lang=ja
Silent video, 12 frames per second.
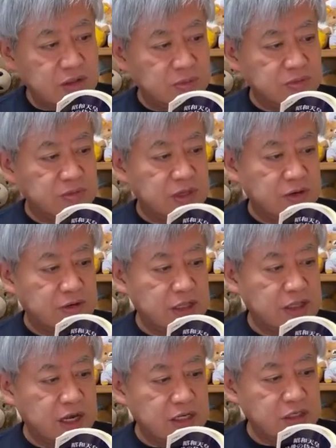年の文なの
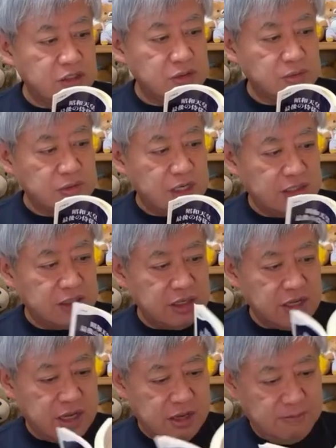ね、第2章にあって
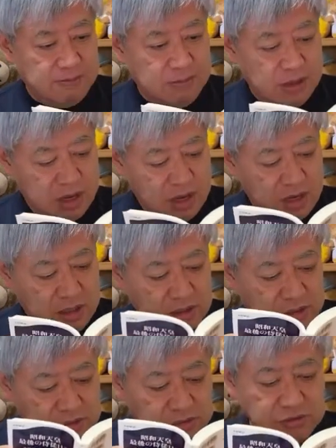ね、
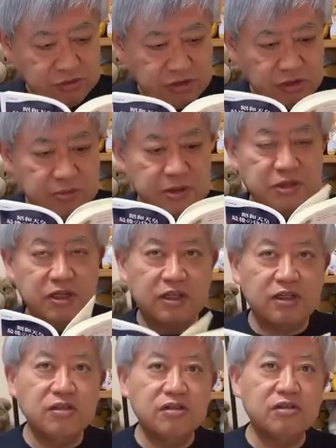99ページで、
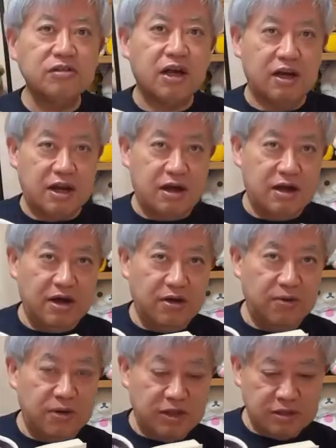99だから、
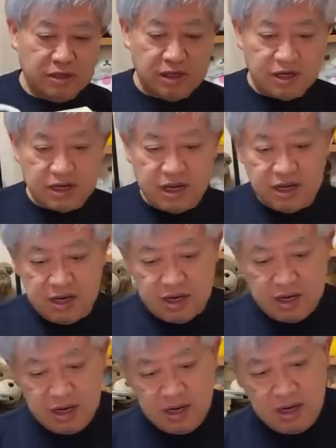覚えやすいからね。
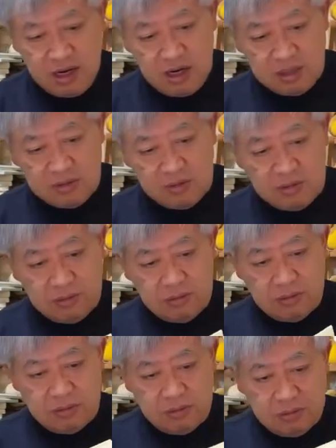あ
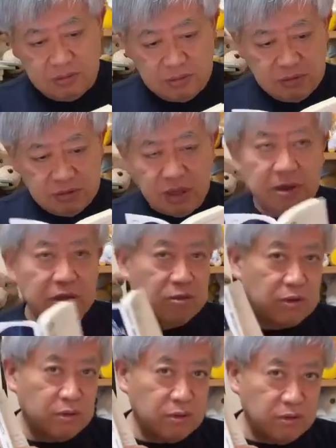のー、たまに
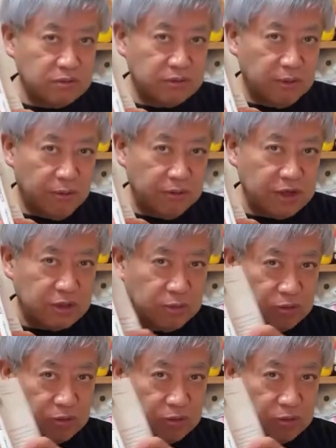これ、本屋で